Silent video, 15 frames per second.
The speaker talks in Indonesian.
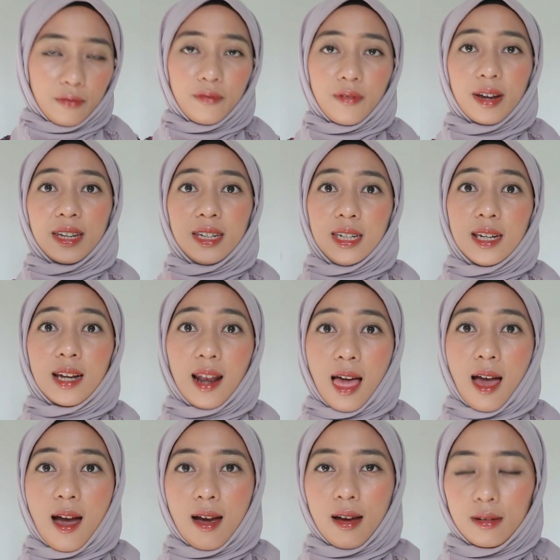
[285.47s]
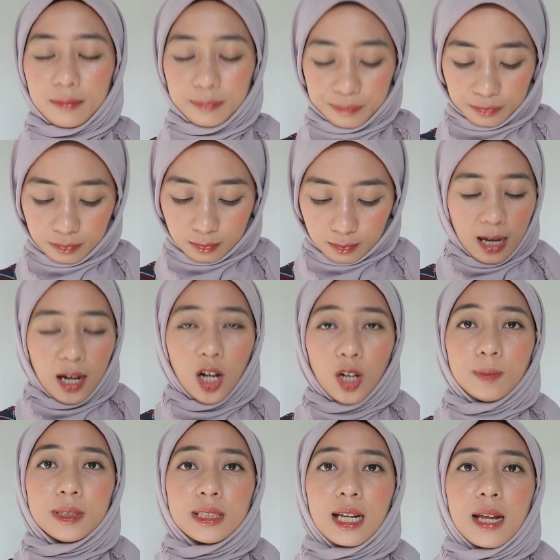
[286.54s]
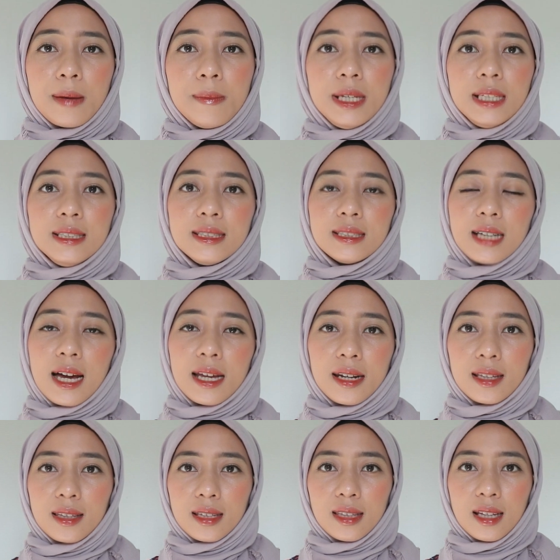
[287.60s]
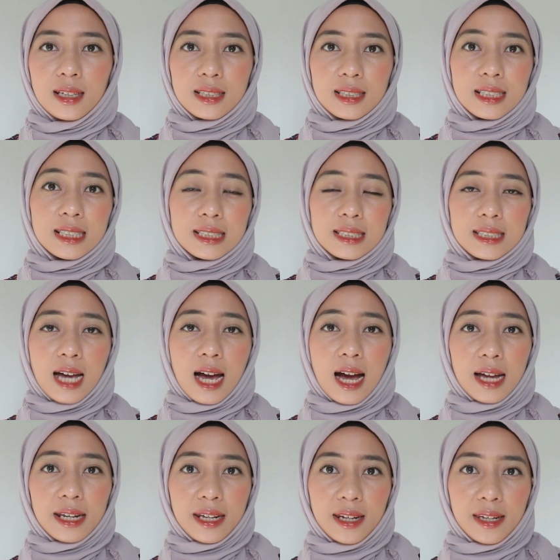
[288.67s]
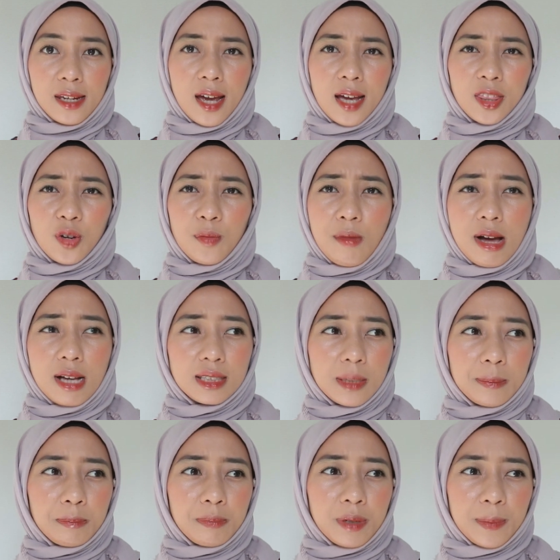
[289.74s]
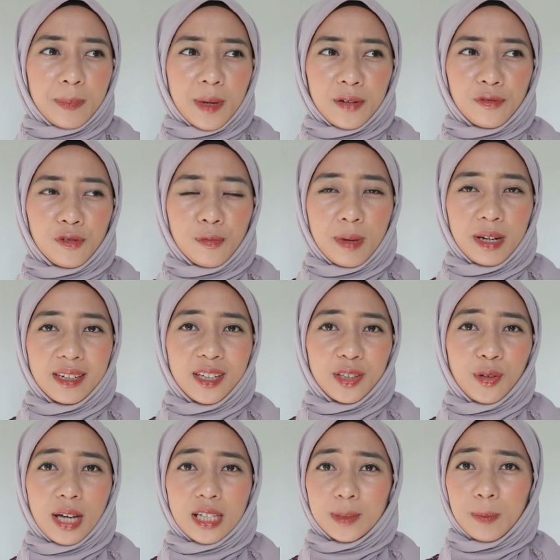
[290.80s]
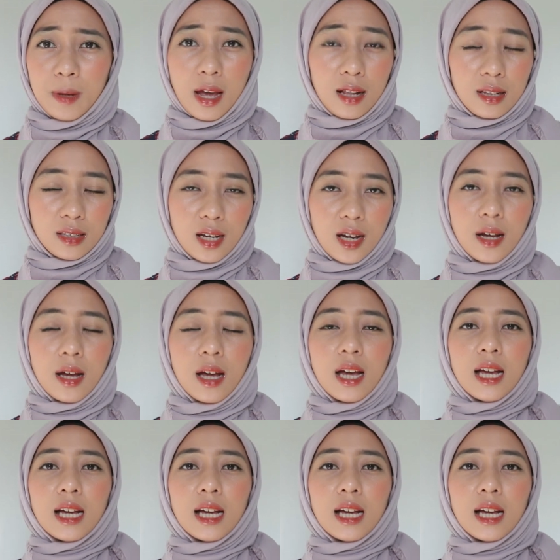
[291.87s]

vanilla nah kalau misalnya bicara tentang ketahanannya atau bahasa perparfuman itu SPL-nya